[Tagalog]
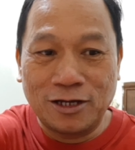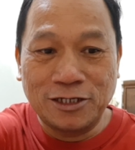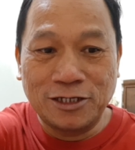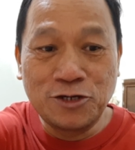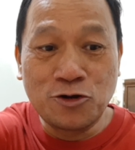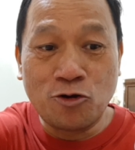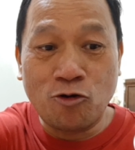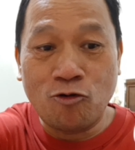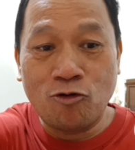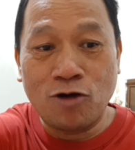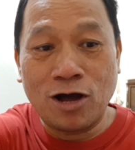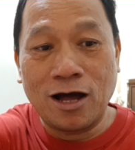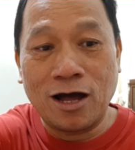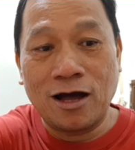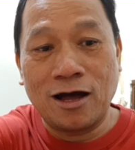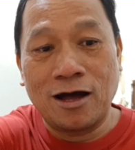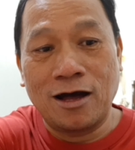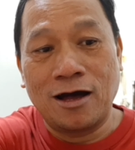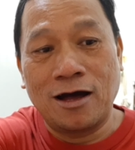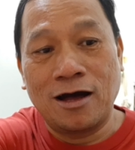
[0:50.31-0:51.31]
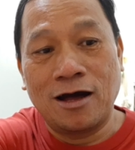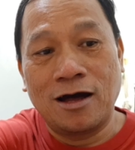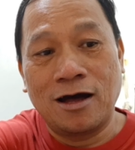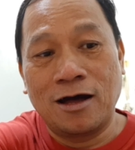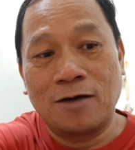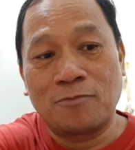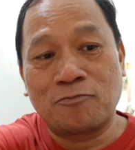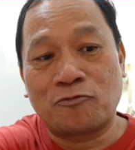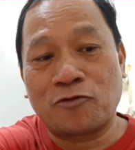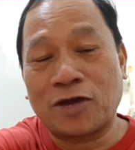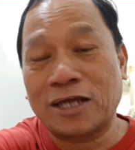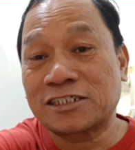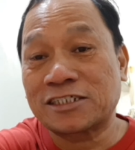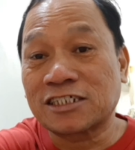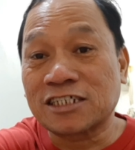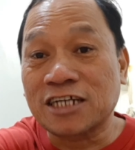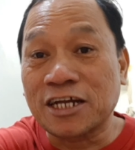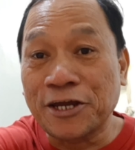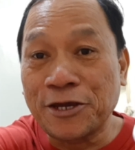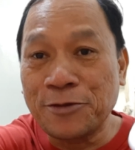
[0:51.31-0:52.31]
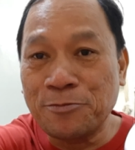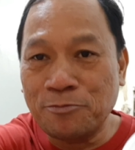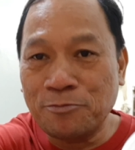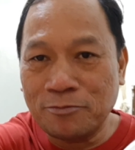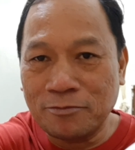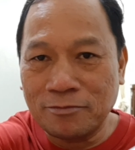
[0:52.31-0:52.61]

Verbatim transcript: yung uh, fresh cream.